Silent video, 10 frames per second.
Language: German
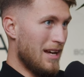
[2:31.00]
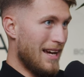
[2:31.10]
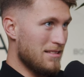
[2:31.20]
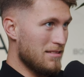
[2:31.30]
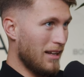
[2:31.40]

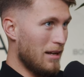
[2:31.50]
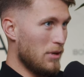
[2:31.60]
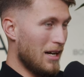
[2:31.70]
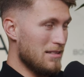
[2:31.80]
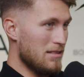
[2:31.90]
extrem
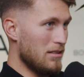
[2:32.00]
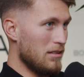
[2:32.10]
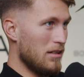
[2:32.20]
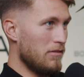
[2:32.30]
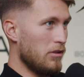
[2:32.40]

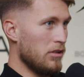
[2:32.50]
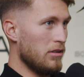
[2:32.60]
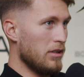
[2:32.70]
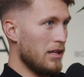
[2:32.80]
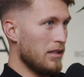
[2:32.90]
krasse
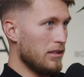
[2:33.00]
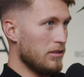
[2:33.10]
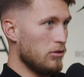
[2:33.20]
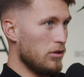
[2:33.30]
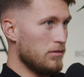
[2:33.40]
Erfolge
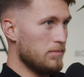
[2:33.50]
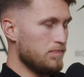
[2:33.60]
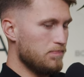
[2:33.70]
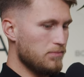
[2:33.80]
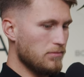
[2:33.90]
generieren
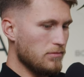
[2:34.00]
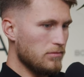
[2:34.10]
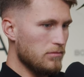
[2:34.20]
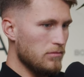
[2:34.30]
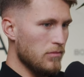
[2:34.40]
konnten.
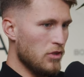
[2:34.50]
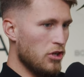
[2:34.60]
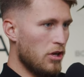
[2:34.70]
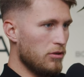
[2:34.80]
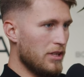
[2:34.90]

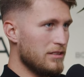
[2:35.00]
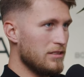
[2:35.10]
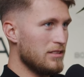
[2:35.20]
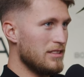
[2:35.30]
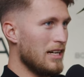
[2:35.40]
Genau, und das
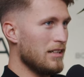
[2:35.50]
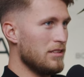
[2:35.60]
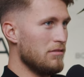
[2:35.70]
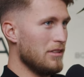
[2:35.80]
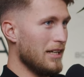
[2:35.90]
ist eine Sache,
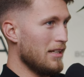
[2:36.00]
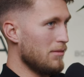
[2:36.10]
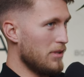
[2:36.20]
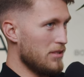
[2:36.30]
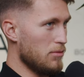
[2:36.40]
die wir
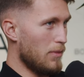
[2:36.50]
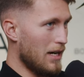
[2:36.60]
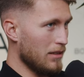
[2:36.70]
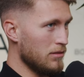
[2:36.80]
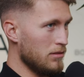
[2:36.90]
regelmäßig
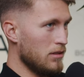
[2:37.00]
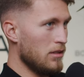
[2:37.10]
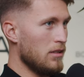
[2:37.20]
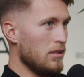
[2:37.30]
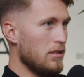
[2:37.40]
machen,
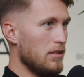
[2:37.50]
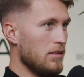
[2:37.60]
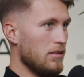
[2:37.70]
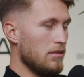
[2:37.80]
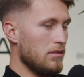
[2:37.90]

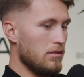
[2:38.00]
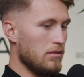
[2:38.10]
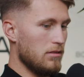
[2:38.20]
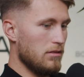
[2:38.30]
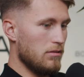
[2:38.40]
in,
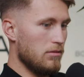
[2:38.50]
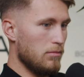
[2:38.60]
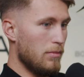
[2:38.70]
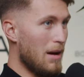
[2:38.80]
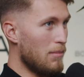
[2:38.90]
äh, äh
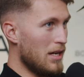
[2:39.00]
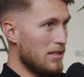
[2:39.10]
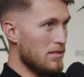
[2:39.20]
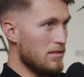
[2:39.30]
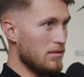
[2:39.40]

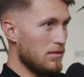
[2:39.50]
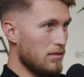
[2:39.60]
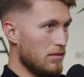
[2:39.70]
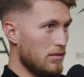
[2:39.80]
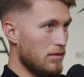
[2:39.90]
mehrmals
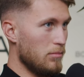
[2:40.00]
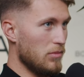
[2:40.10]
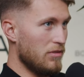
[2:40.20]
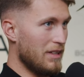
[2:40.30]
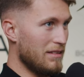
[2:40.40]
äh,
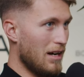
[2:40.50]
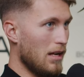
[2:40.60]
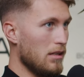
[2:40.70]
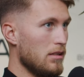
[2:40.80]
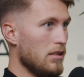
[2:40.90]
im
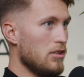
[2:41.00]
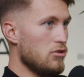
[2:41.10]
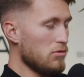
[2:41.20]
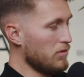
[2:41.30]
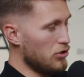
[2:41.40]
Quartal
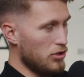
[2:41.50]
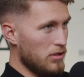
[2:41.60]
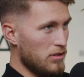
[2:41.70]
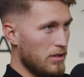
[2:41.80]
zu verschiedenen